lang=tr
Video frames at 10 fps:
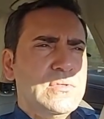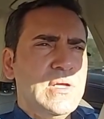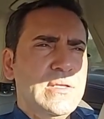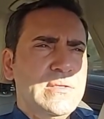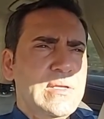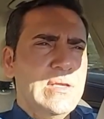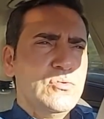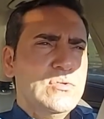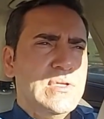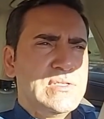en
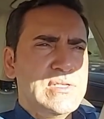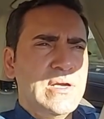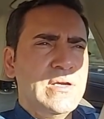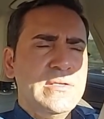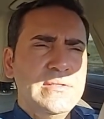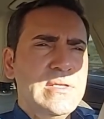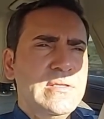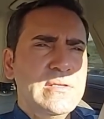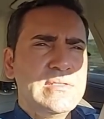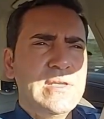dinun nasiha.
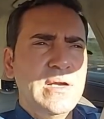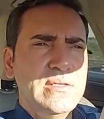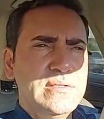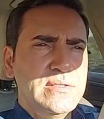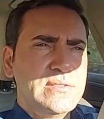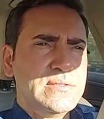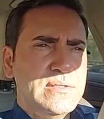Din nasihattir.